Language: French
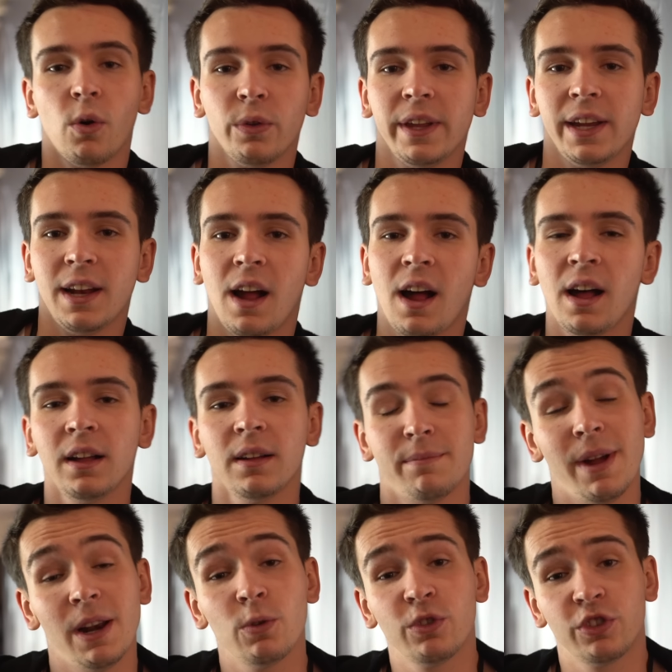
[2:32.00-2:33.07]
on est là,
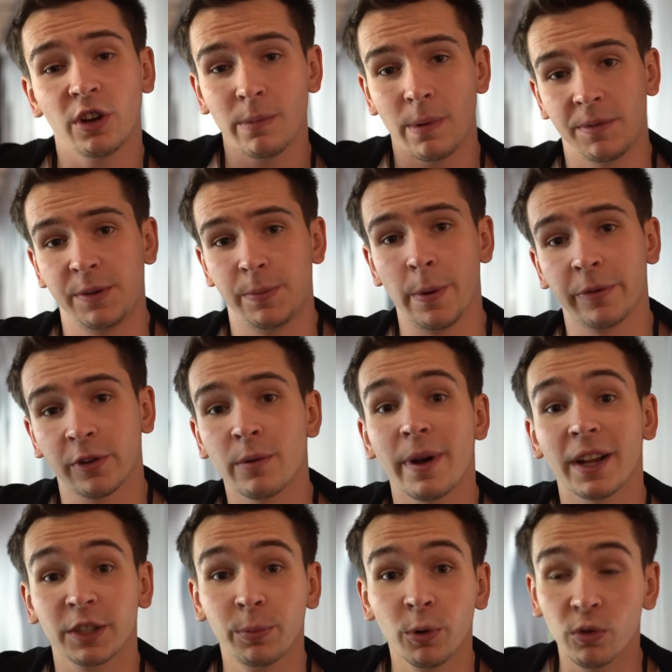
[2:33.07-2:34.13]
mal aux jambes un petit peu parce qu'on
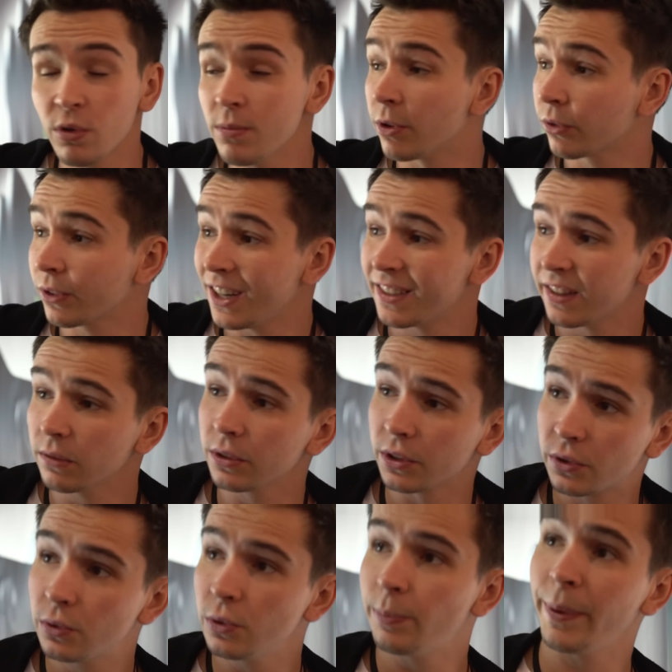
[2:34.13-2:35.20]
marche beaucoup, mais en tout cas le salon est
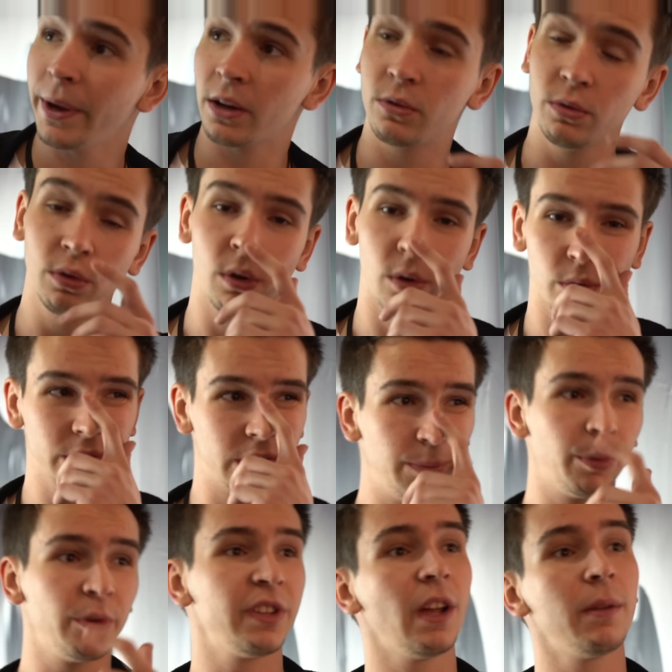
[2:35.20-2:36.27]
super cool. On s'est
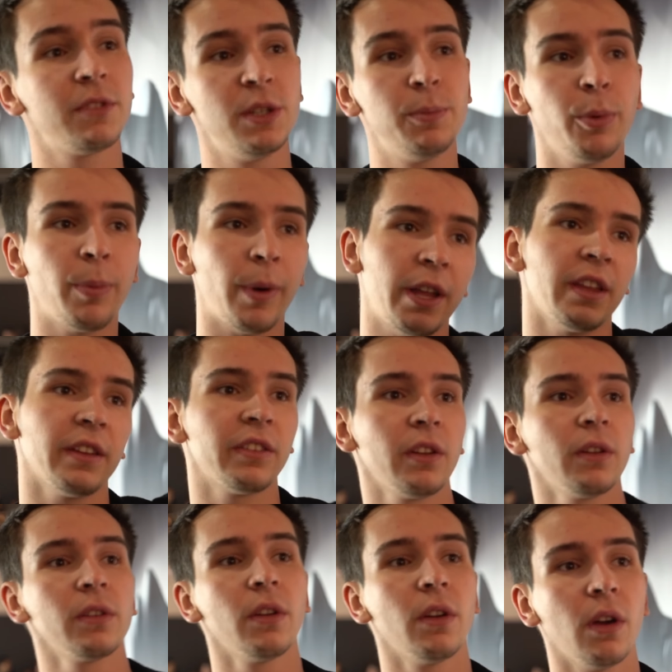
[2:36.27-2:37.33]
posé un petit peu près d'un
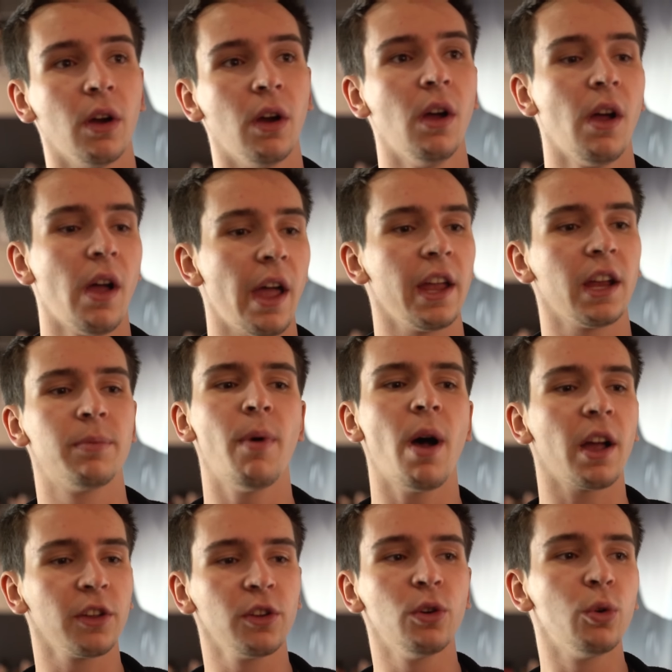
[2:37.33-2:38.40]
stand euh, avec
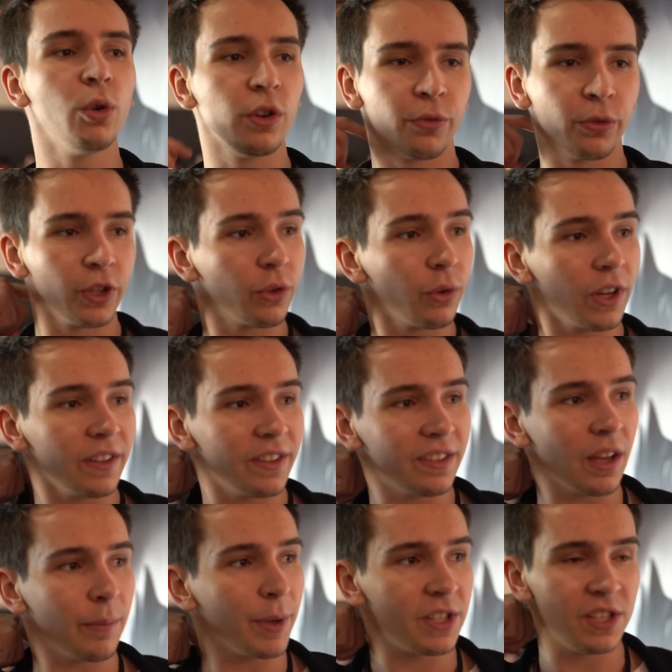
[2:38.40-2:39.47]
Mario, ils font des trucs assez
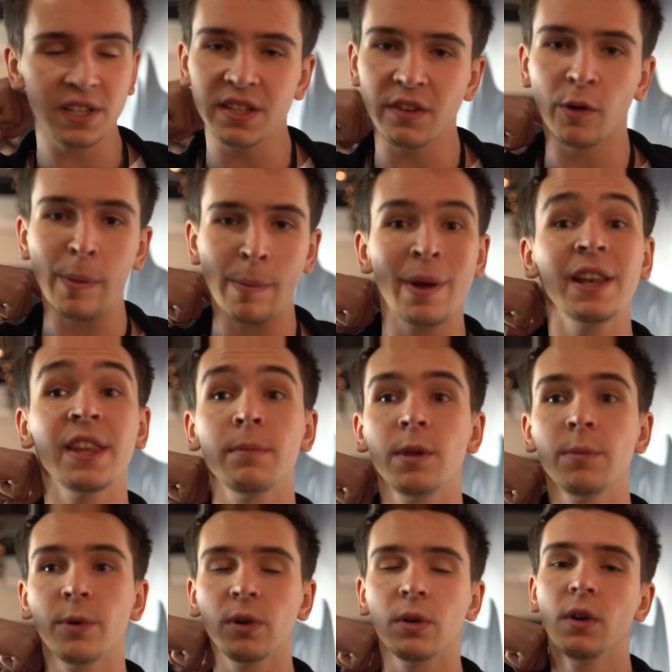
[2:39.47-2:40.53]
sympathiques, ça rend pas mal
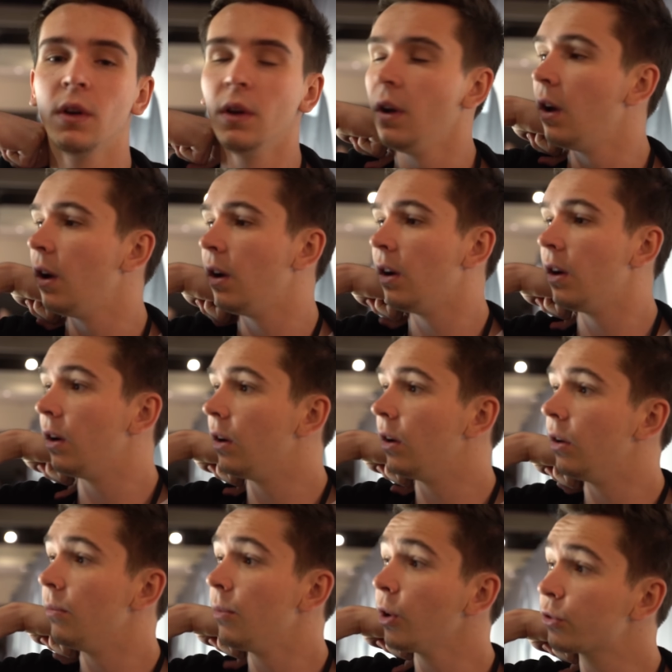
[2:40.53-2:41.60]
d'amibo.
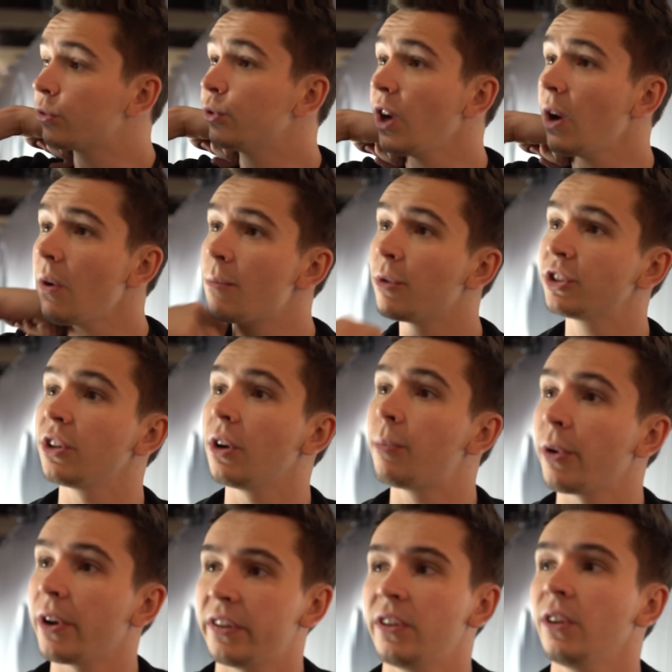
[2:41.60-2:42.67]
Euh, mais en tout cas, moi
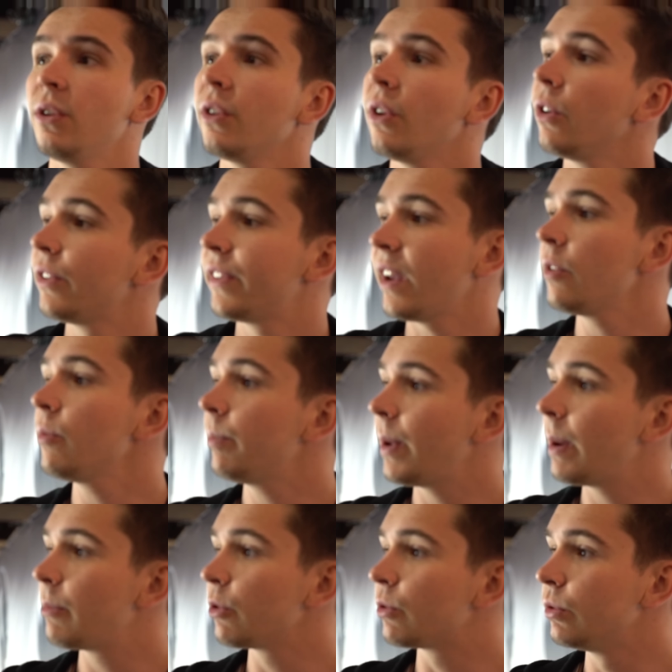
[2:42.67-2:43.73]
pour l'instant le, salon me
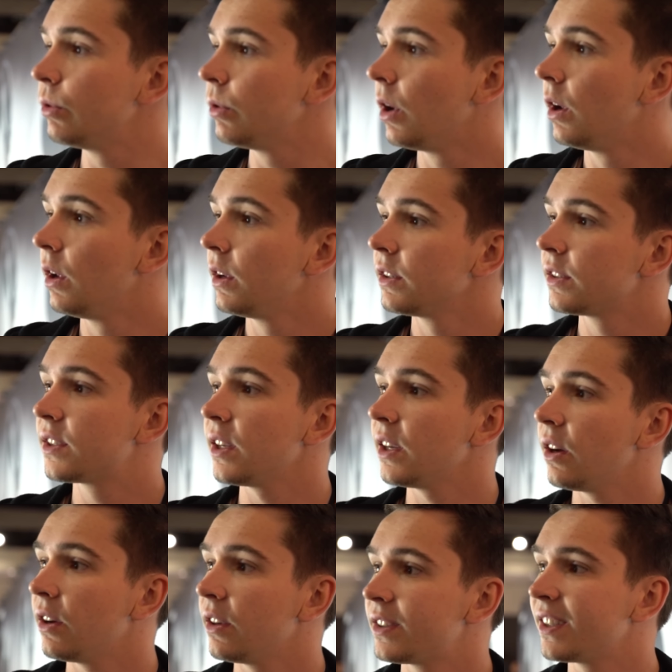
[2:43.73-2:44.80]
plaît beaucoup.
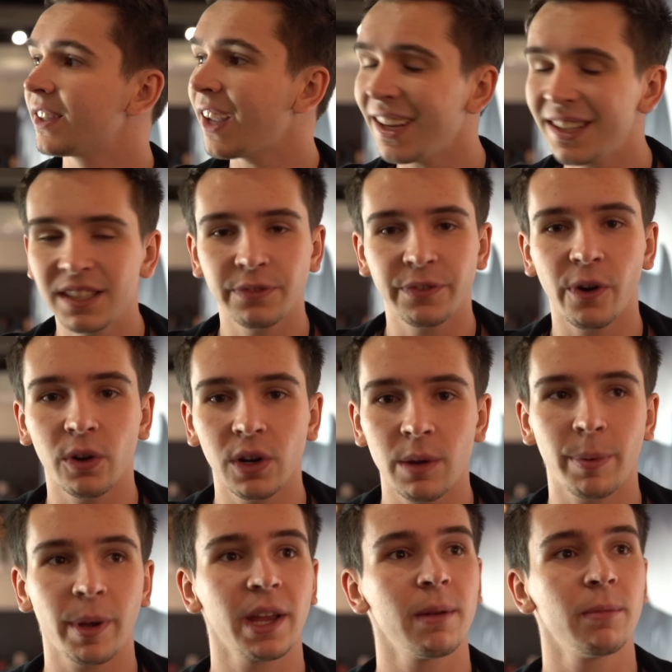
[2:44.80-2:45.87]
Euh, c'est très différent de la
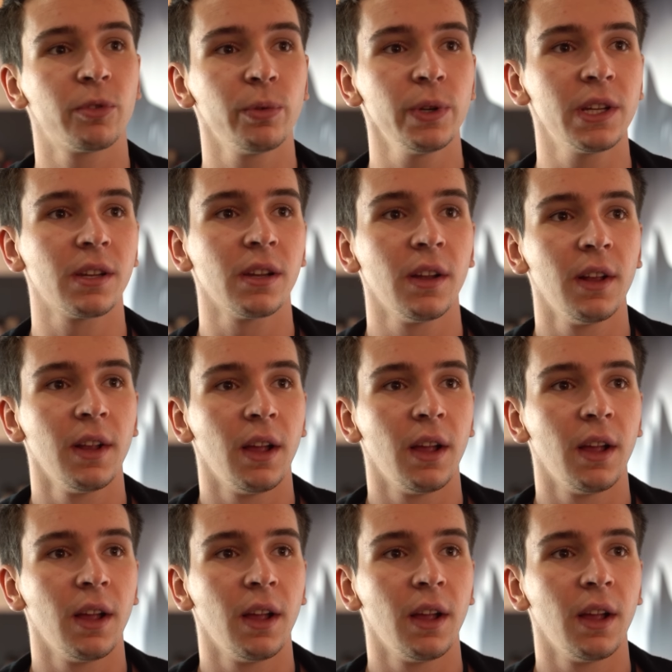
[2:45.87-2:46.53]
Paris Games Week,